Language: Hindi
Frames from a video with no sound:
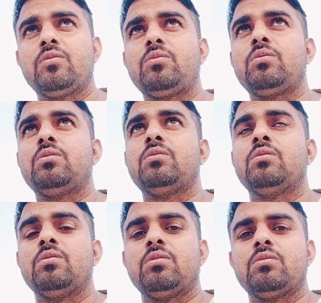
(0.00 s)
तो
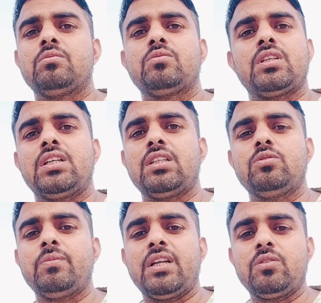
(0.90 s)

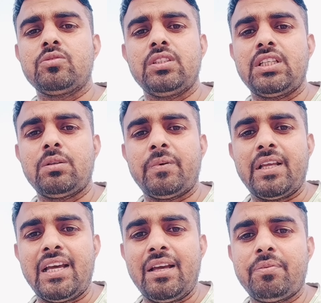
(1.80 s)
संगठन तुम्हारा कुछ नहीं कर
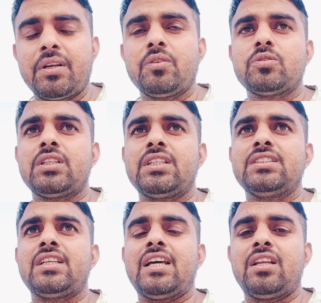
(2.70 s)
पा रहा है फिर क्यों
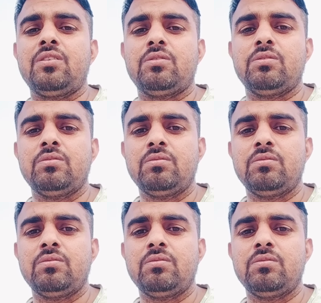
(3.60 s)
संगठन चला रहे हो